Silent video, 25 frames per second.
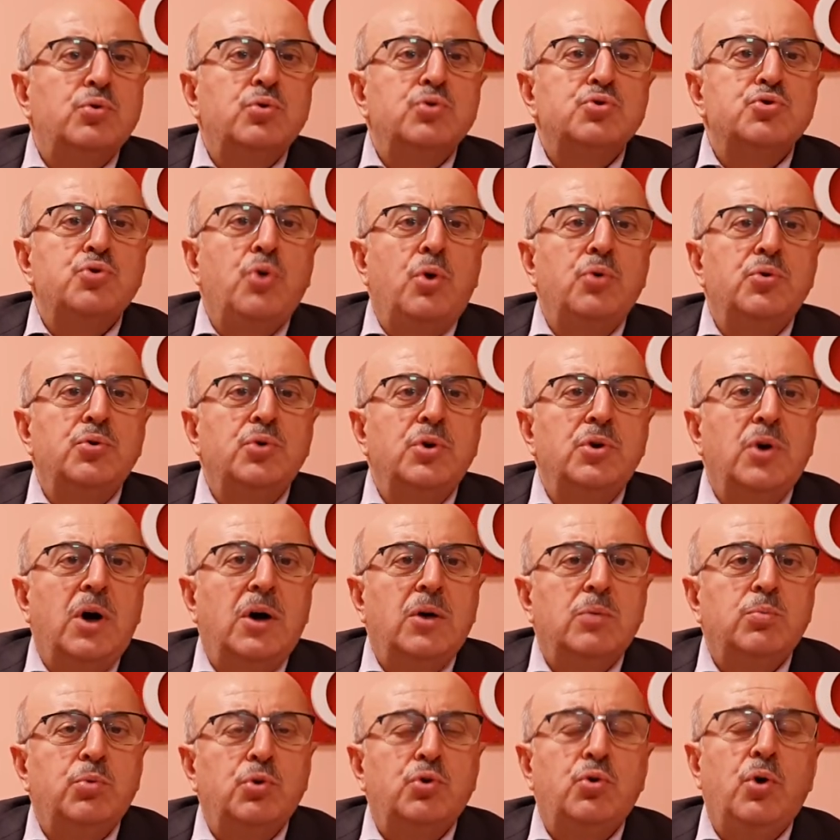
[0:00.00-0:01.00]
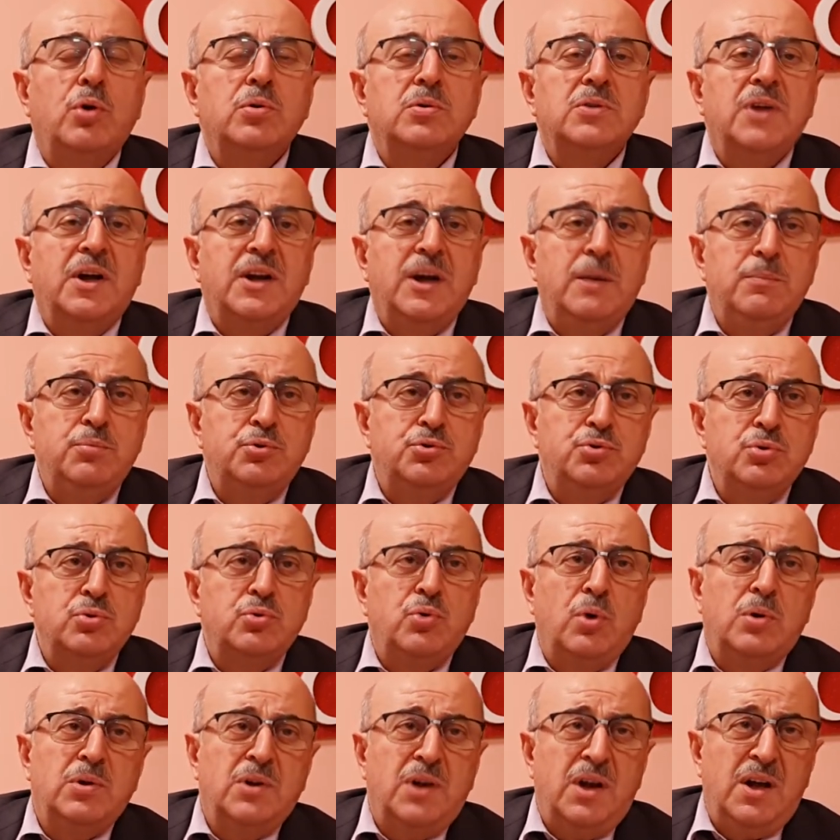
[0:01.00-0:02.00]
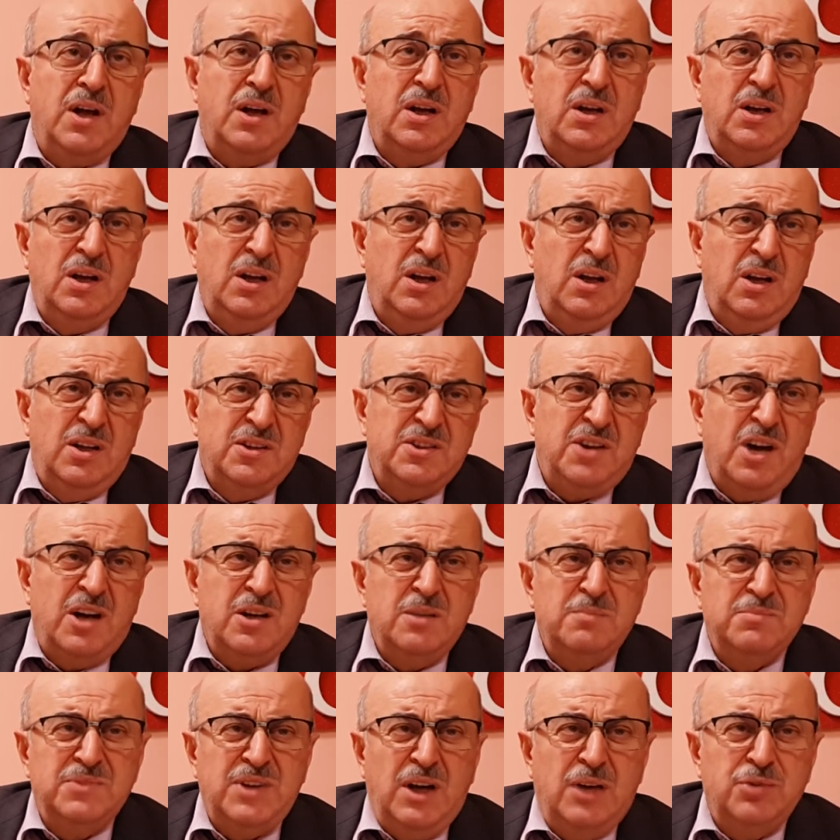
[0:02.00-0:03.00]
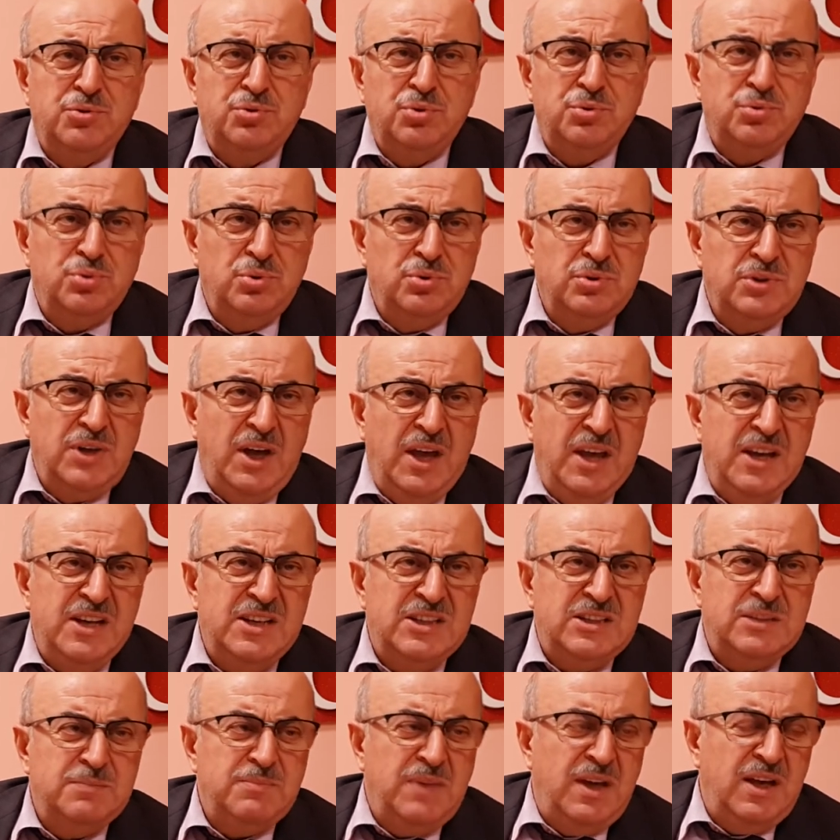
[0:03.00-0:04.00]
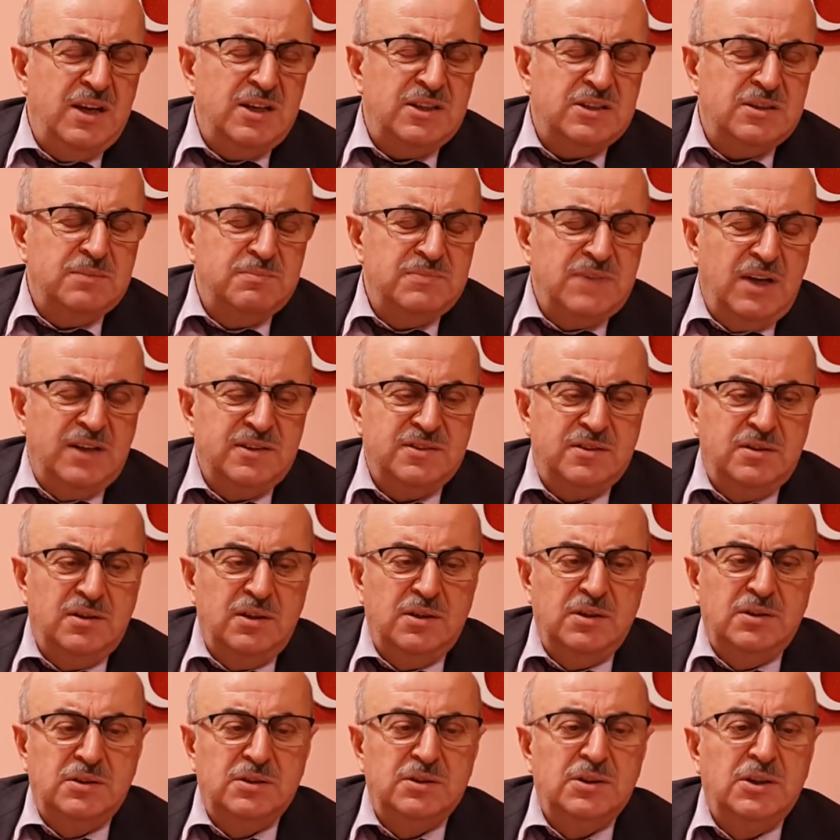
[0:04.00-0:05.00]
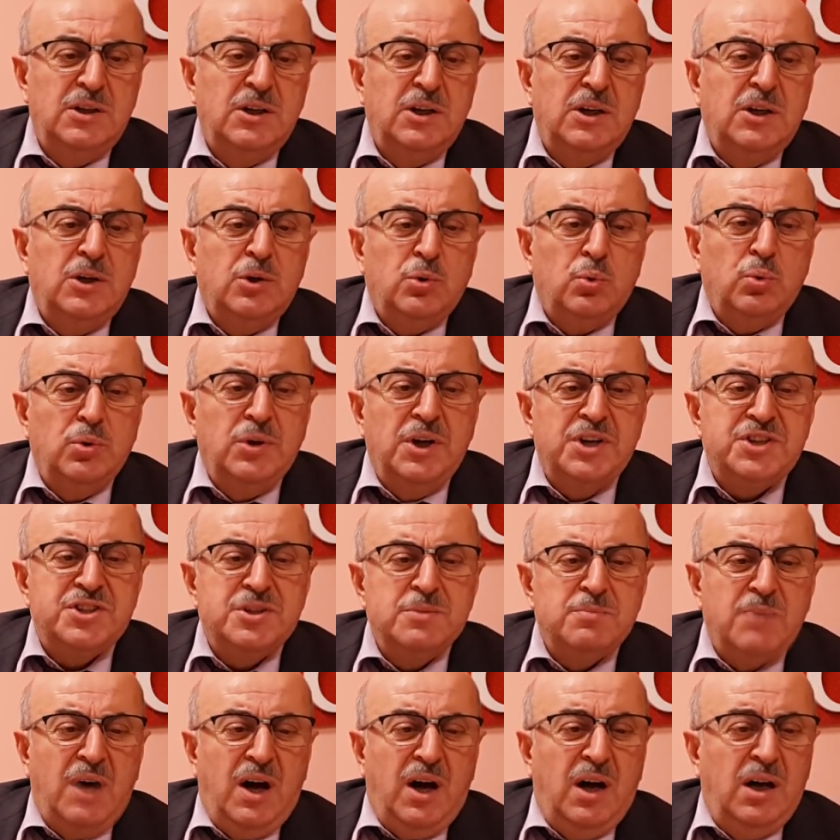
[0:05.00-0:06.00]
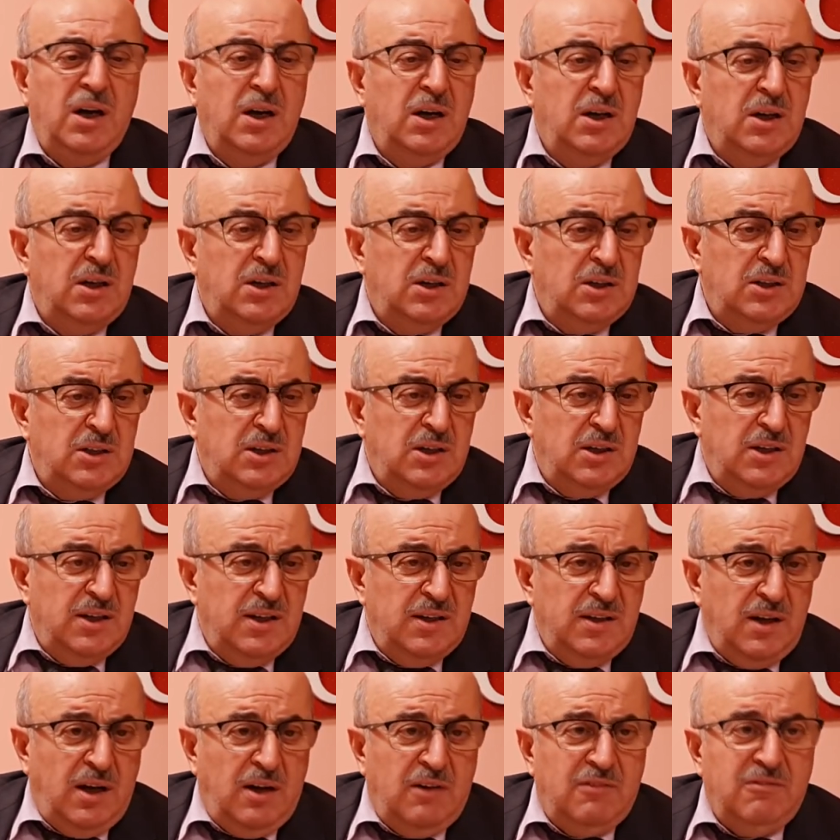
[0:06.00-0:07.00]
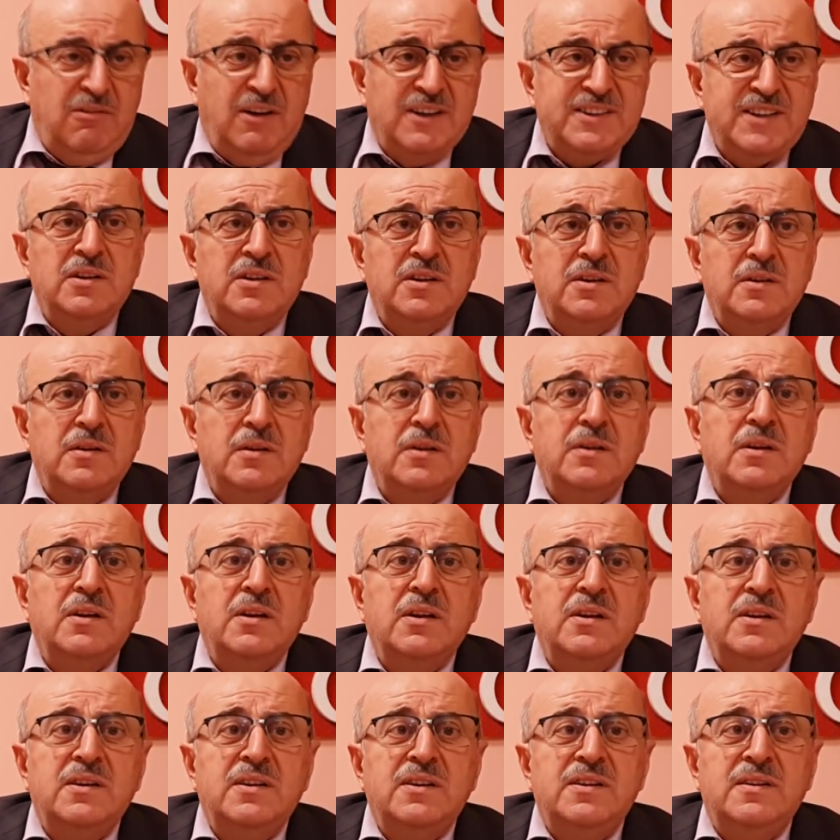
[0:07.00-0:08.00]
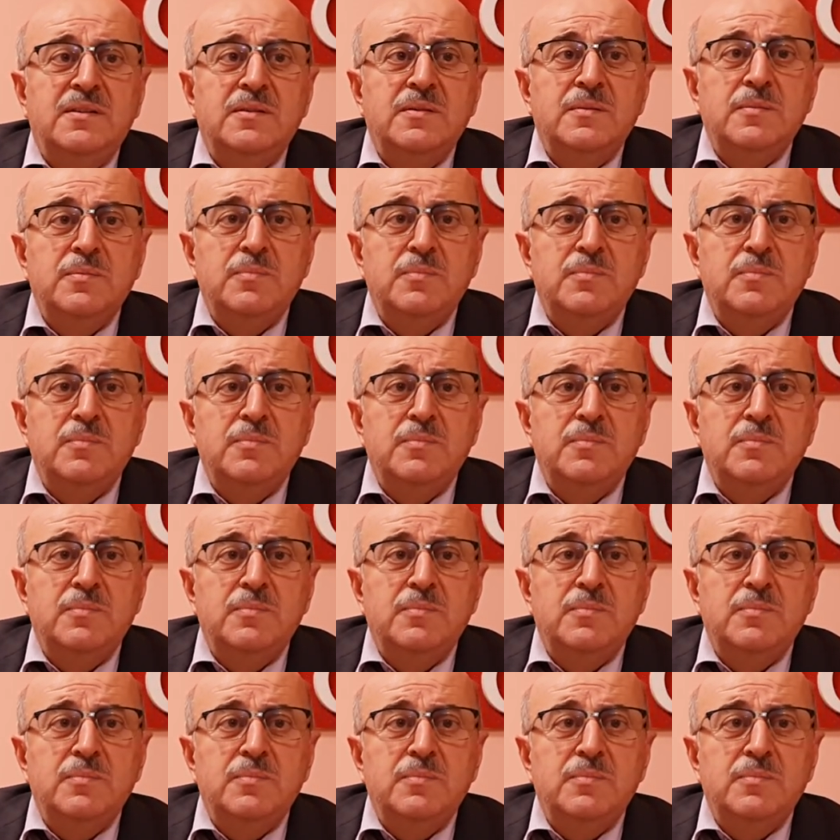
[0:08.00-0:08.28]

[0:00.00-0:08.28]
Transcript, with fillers: kurumu bu soruya, bu konulara, bütün konulara tarımdan tutun da eğitime, eğitimden e, ulaşıma, vatandaşın